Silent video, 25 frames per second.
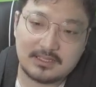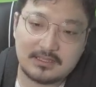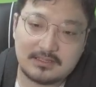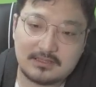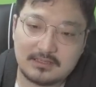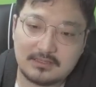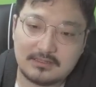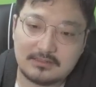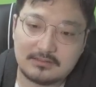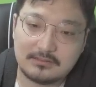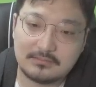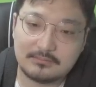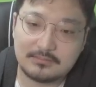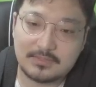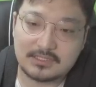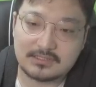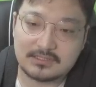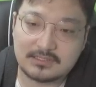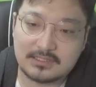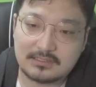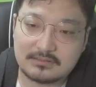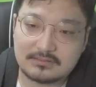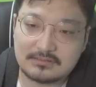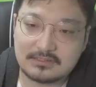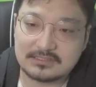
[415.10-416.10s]
이런 말을
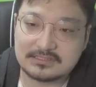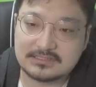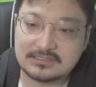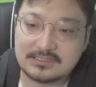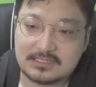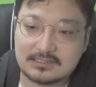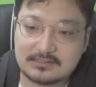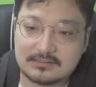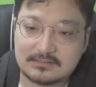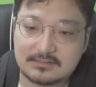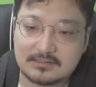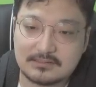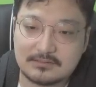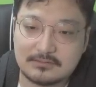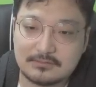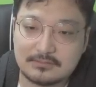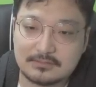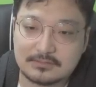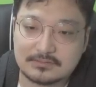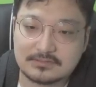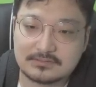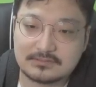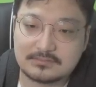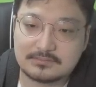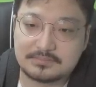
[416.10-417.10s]
할 것 같지는 않은데 이거
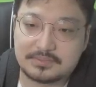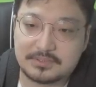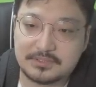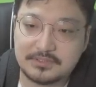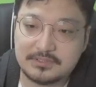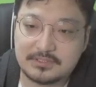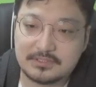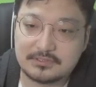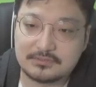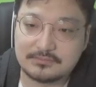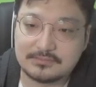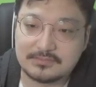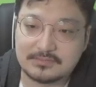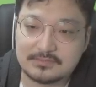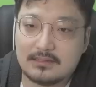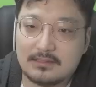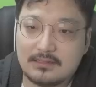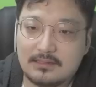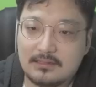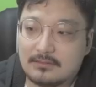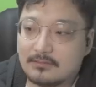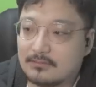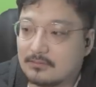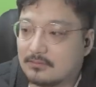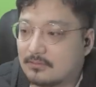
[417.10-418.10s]
번역이 좀
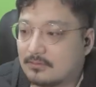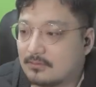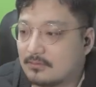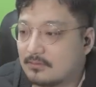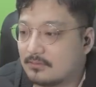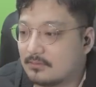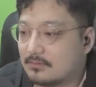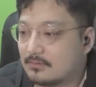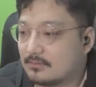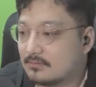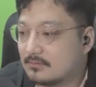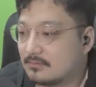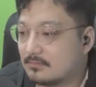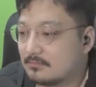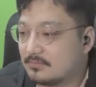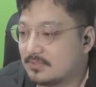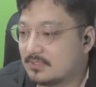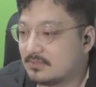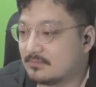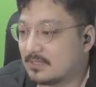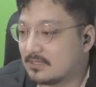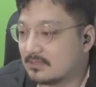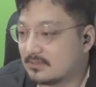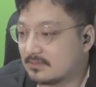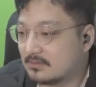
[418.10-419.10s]
이런 거
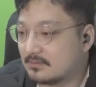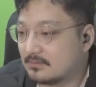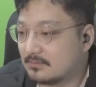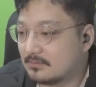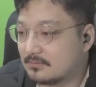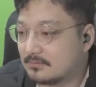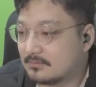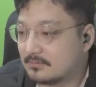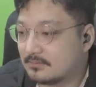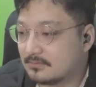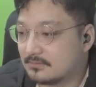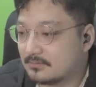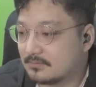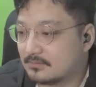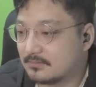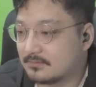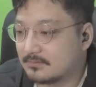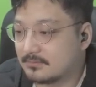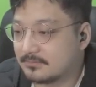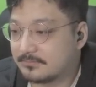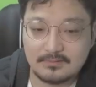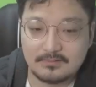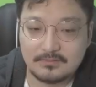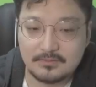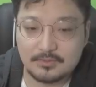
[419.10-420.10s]
믿으면 안 돼요.
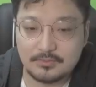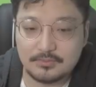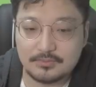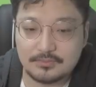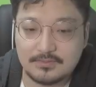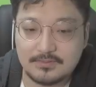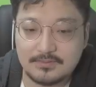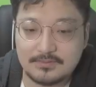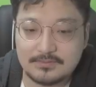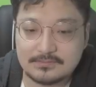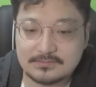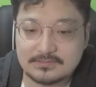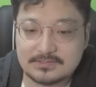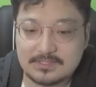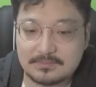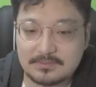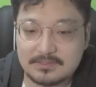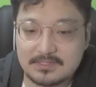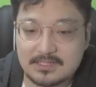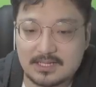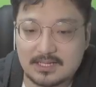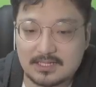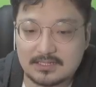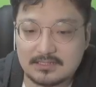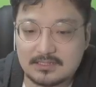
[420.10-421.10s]
너는 인종차별이
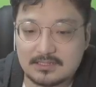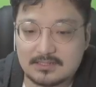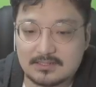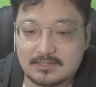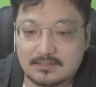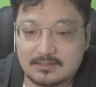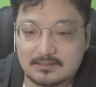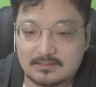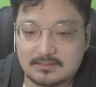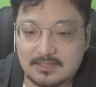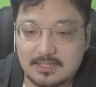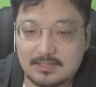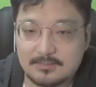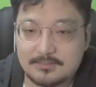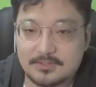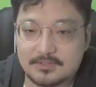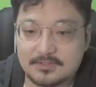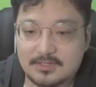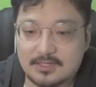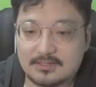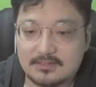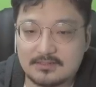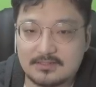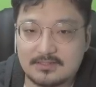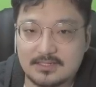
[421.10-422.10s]
아니야. 게임
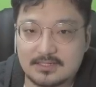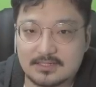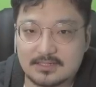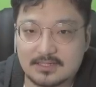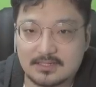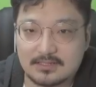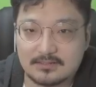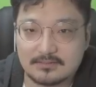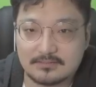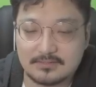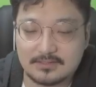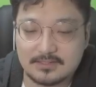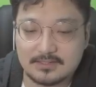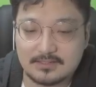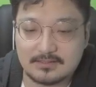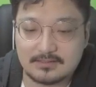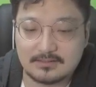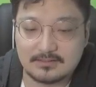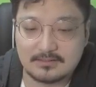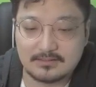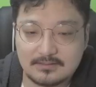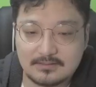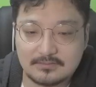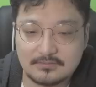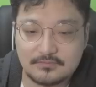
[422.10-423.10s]
성향을 이야기하는 거야.
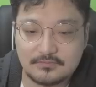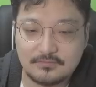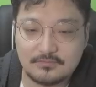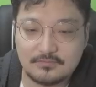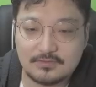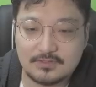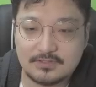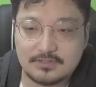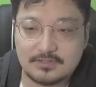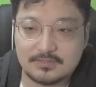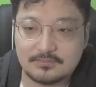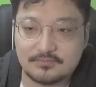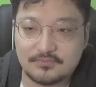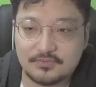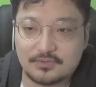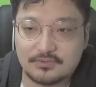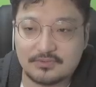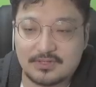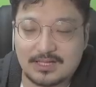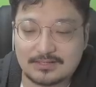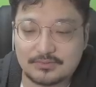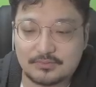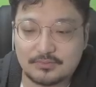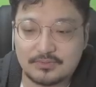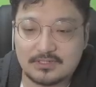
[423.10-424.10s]
중국인들은 무조건
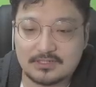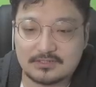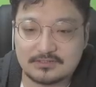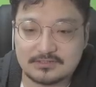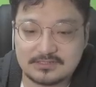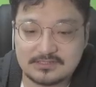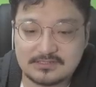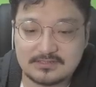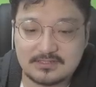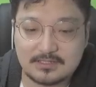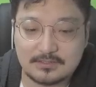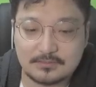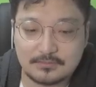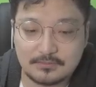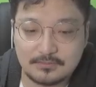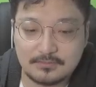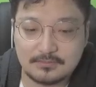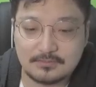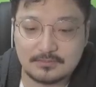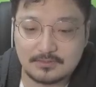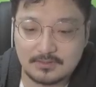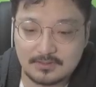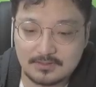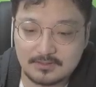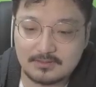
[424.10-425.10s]
닭돌이라서
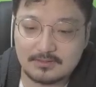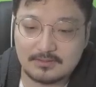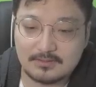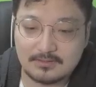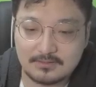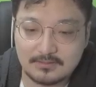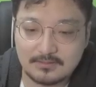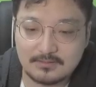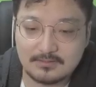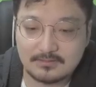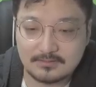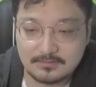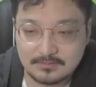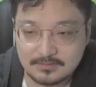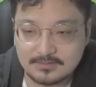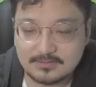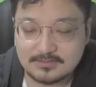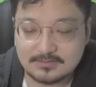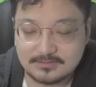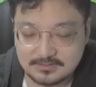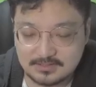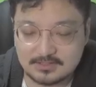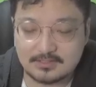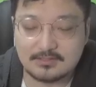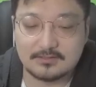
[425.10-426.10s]
싫다고.
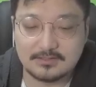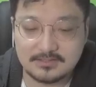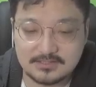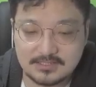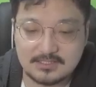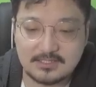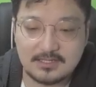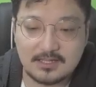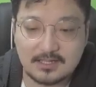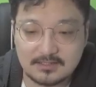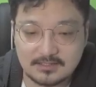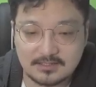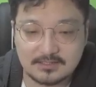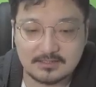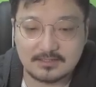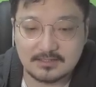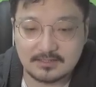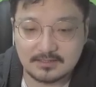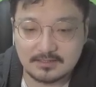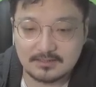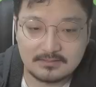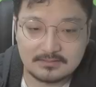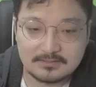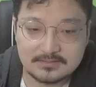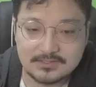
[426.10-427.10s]
이제 이해가 되네.
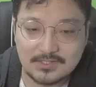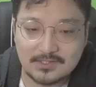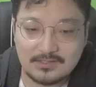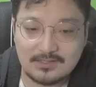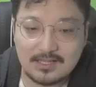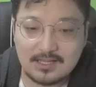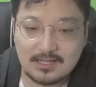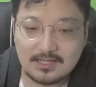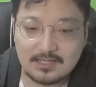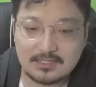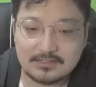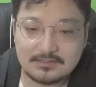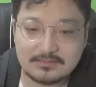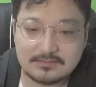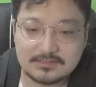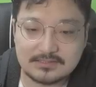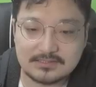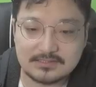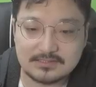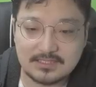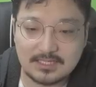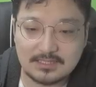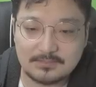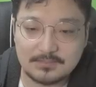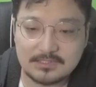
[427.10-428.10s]
전략이라든지
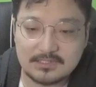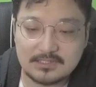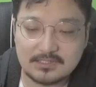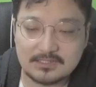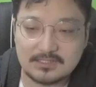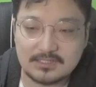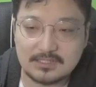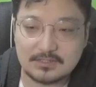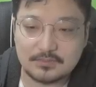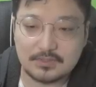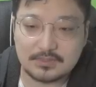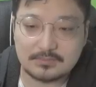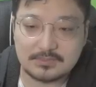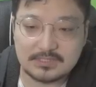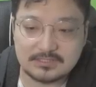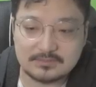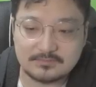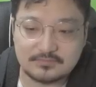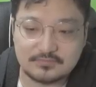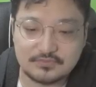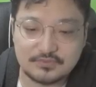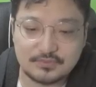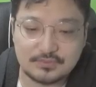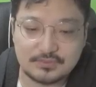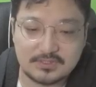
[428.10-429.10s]
게임에 대한 이해도가 많이
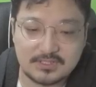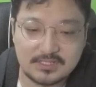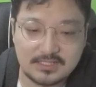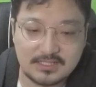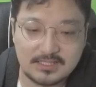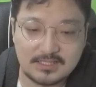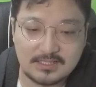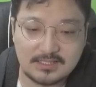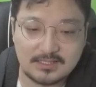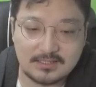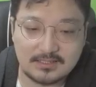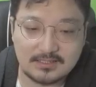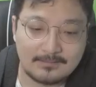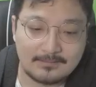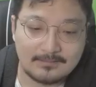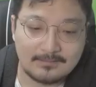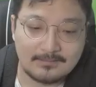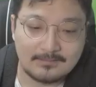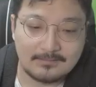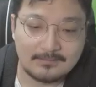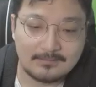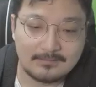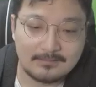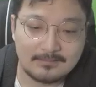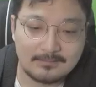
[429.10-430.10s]
부족해.
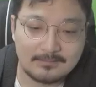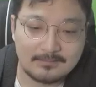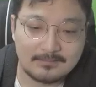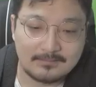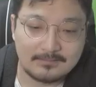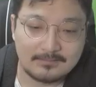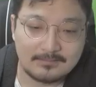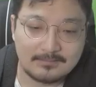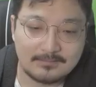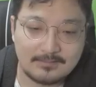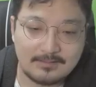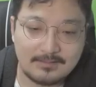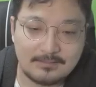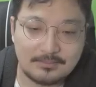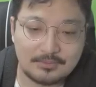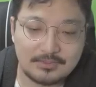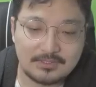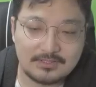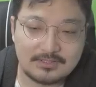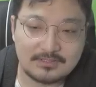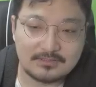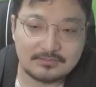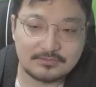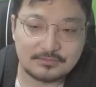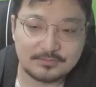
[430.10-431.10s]

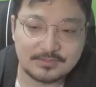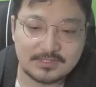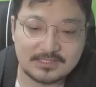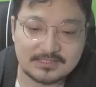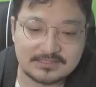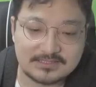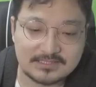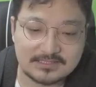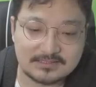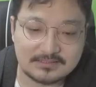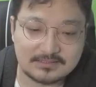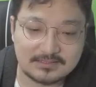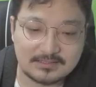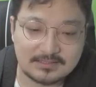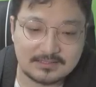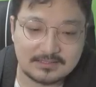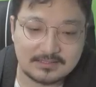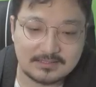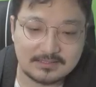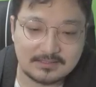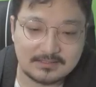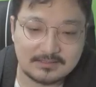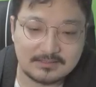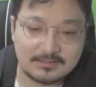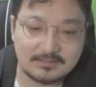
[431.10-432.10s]
일본인들은 좀
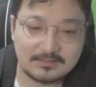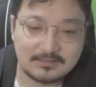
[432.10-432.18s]
괜찮다.